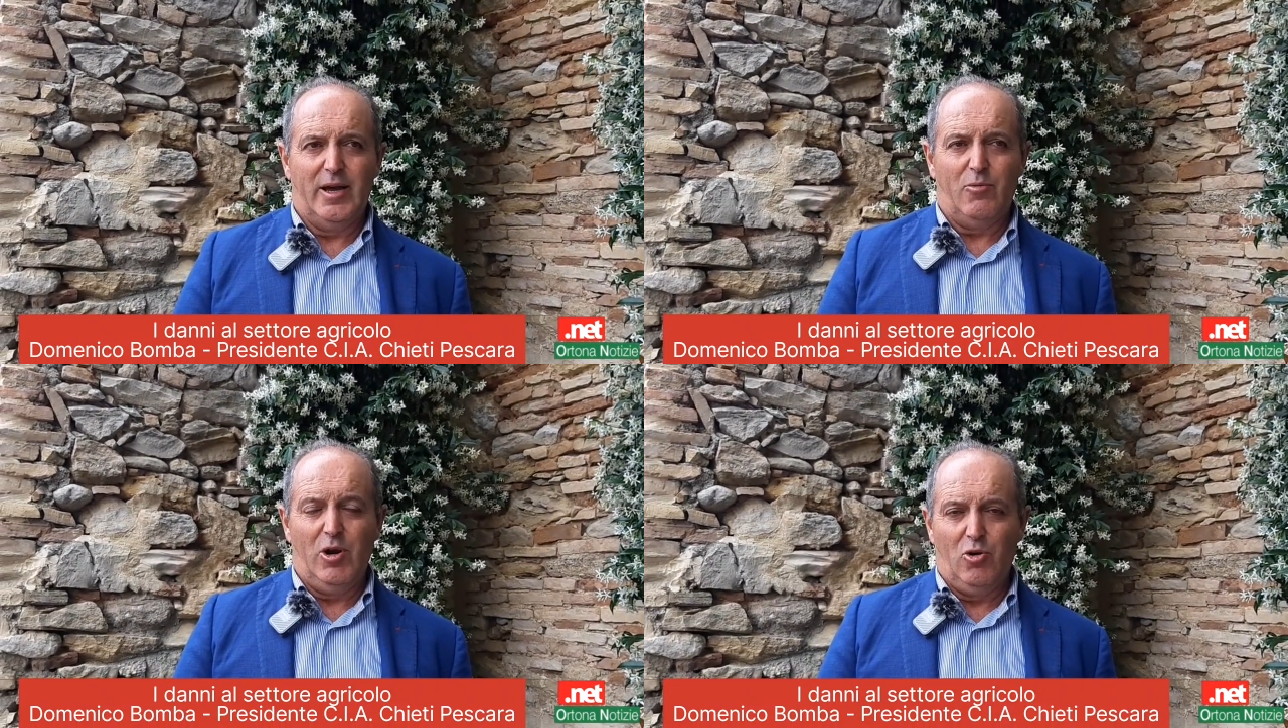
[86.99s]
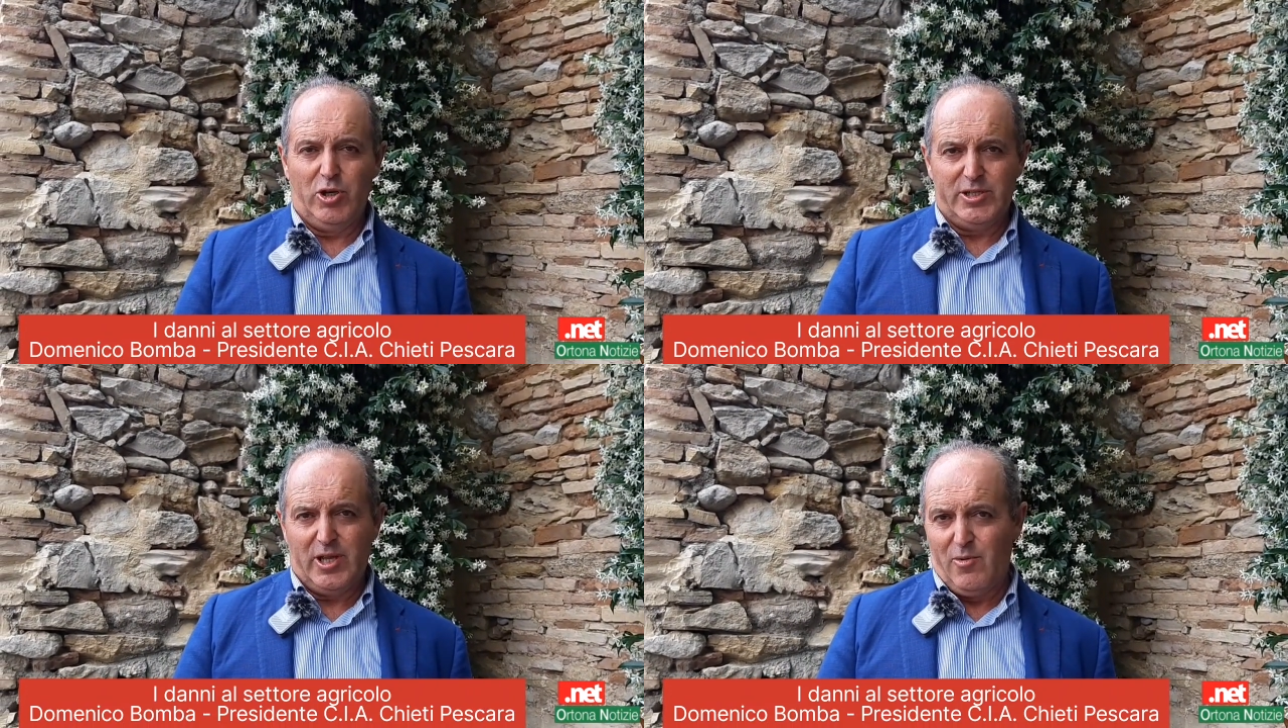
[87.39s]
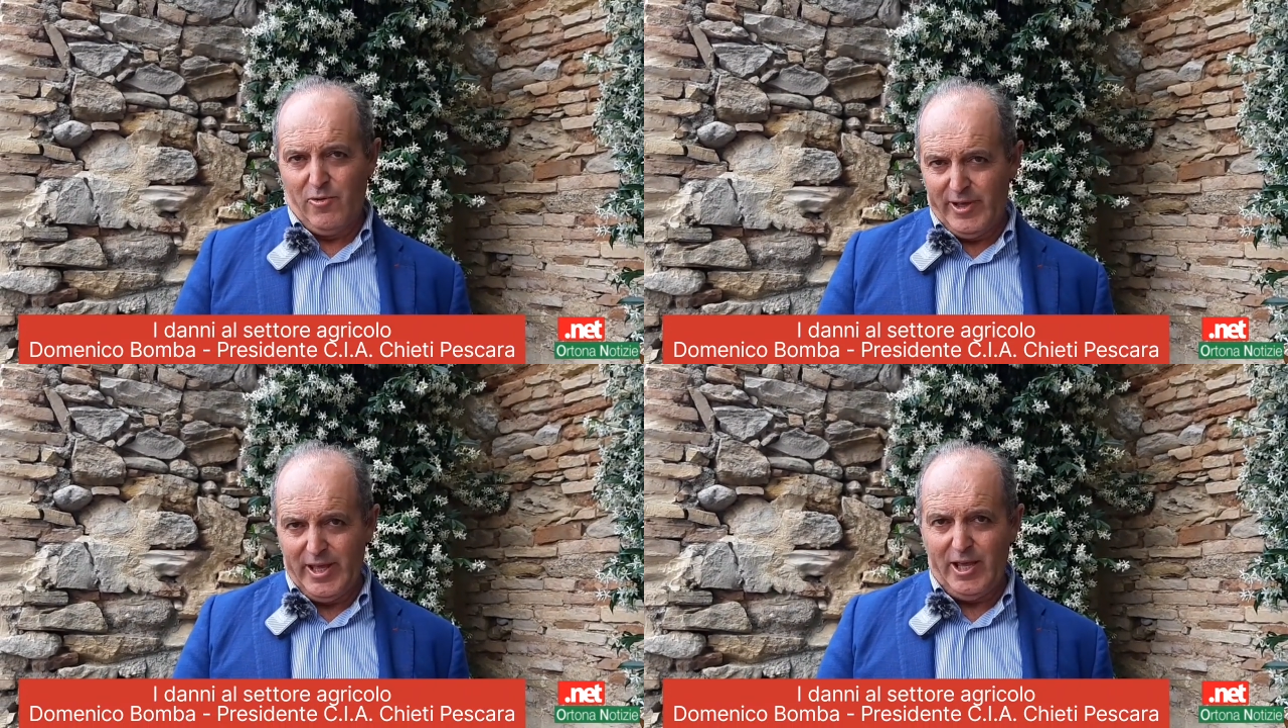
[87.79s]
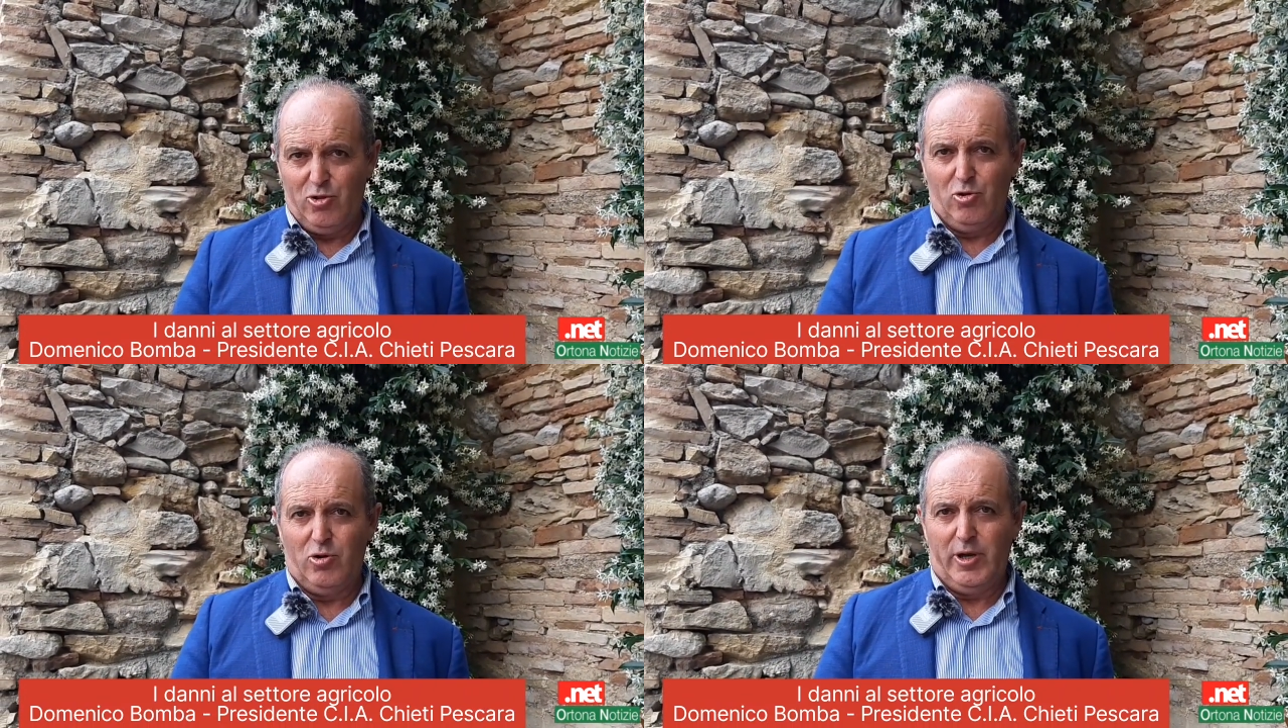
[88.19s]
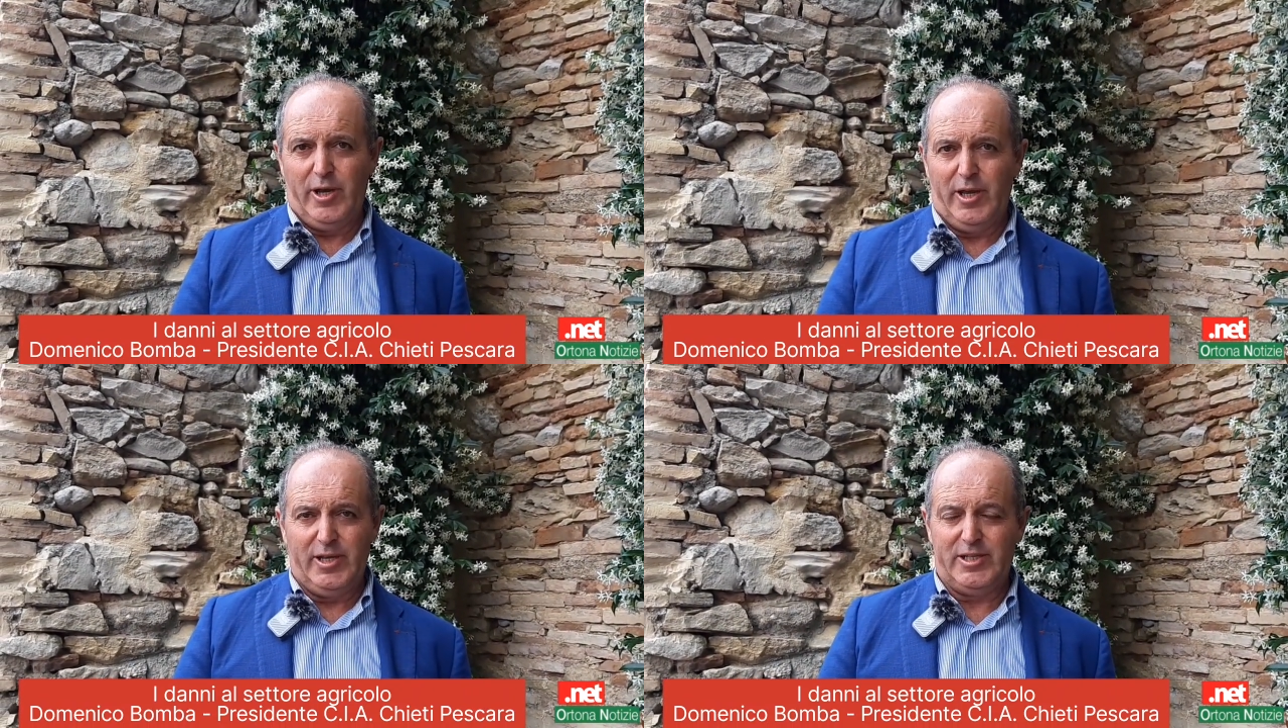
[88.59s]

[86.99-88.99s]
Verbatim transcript: da quello che stavamo vedendo, eh,